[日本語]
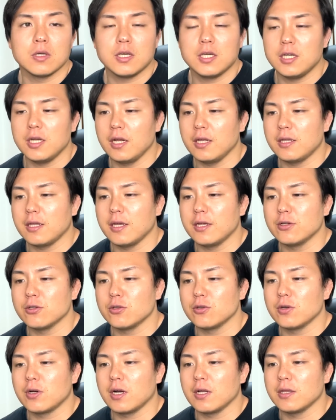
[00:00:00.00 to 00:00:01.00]
切れている
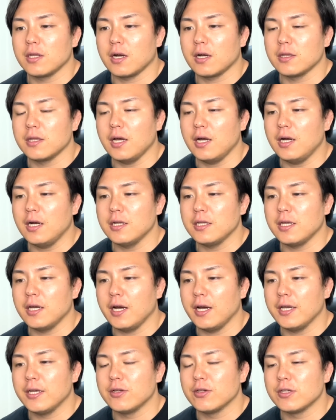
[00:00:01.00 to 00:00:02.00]
というかなんか中に
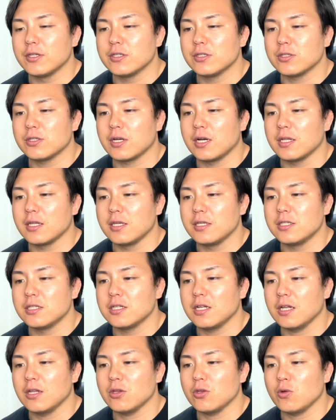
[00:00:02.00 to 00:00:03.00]
入る技術がね一
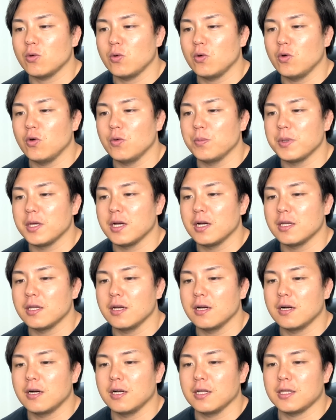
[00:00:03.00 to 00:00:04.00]
段とこう磨き
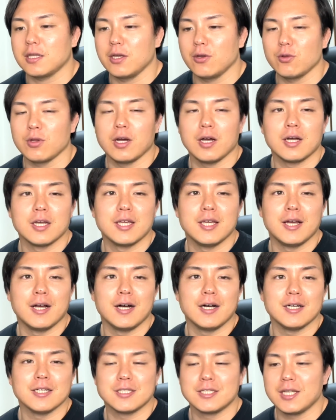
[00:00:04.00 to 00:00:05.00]
がかかったような気
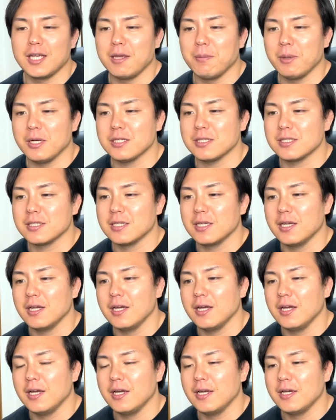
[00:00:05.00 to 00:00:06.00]
がしています
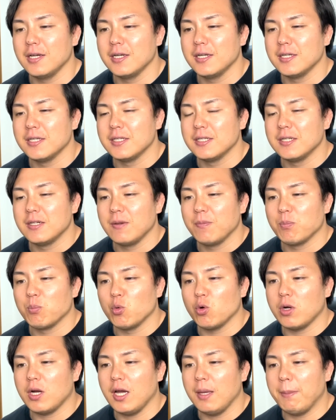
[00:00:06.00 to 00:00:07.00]

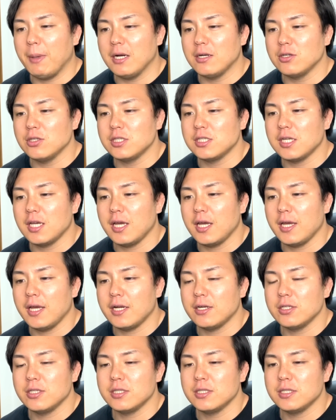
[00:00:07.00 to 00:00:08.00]
もう一回幕内で
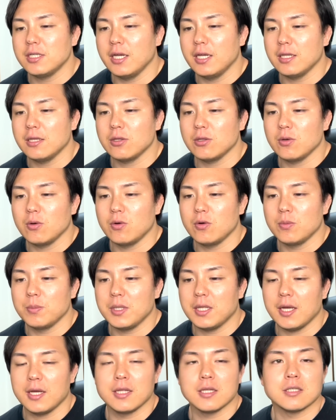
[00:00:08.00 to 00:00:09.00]
やる遠藤み
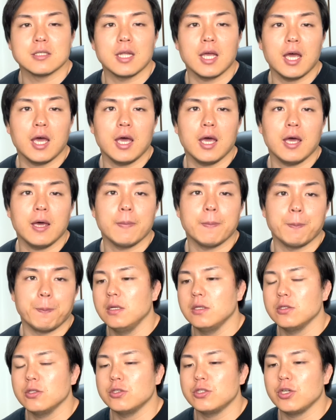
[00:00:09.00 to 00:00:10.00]
たいですね。
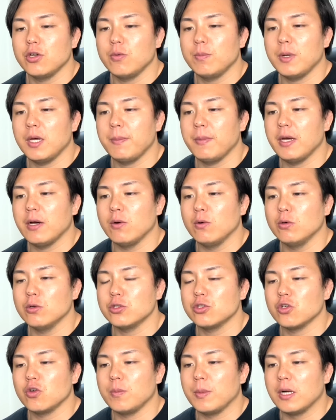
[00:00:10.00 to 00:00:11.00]
そして4枚目は王
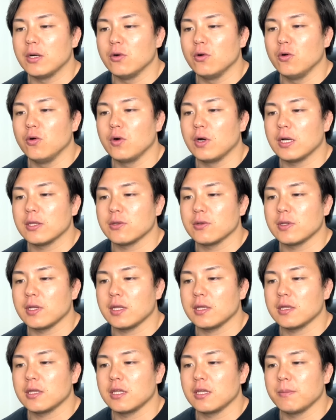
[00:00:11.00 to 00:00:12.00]
将馬、ローガとなっ
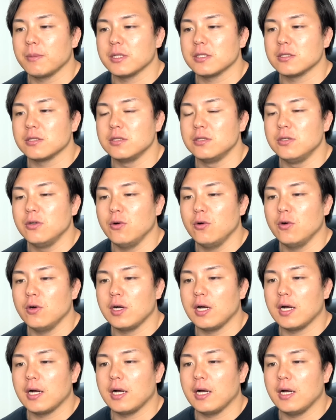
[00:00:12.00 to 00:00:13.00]
ています。
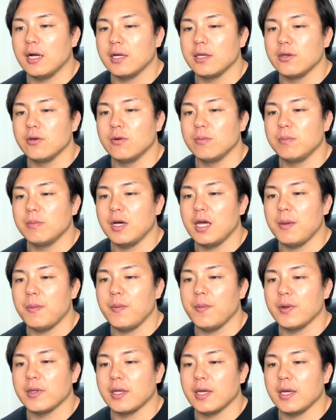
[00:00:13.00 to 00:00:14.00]
ローガが4枚
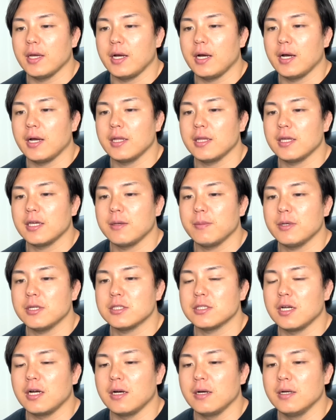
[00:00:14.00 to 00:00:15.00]
目まで上げてきま
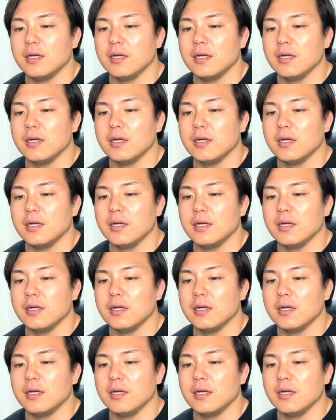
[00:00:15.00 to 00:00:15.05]
した。